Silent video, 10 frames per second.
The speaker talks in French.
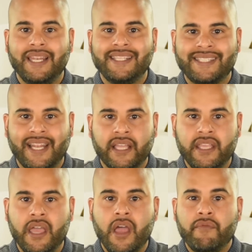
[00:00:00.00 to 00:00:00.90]
les salariés
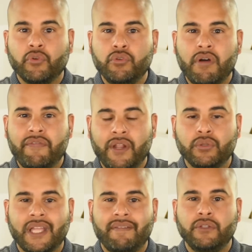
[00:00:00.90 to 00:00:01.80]
vont devoir faire le
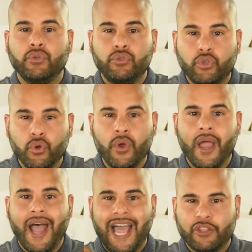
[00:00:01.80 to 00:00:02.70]
travail de 2
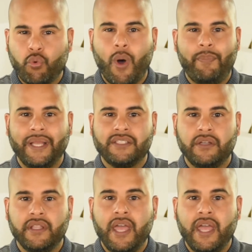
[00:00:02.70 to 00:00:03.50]
à 3 personnes.